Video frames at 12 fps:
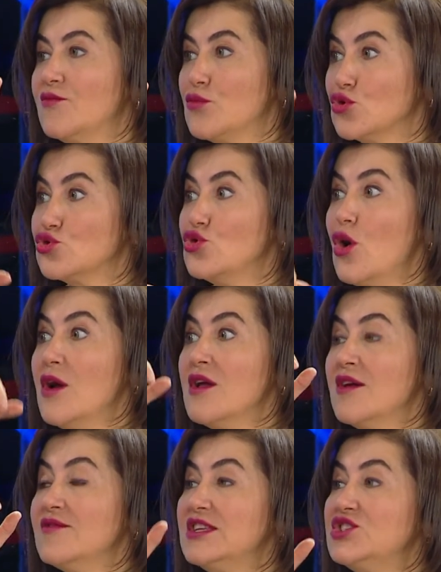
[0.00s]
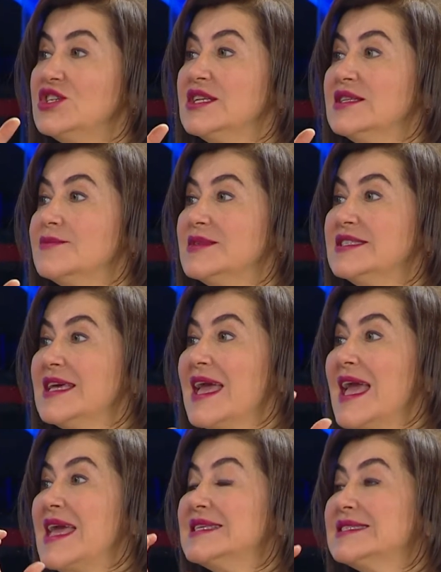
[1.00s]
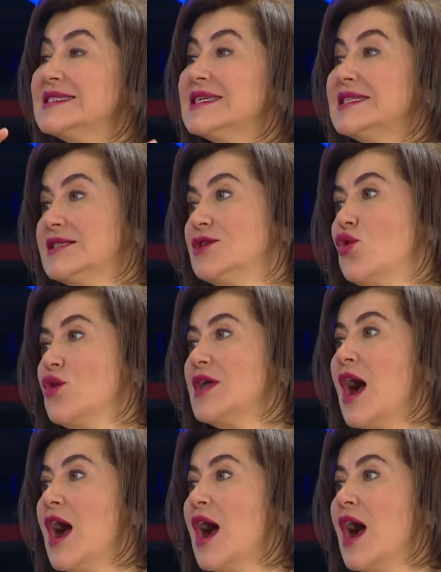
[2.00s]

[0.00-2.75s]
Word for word: bozuyor ve cildimizi eskitiyor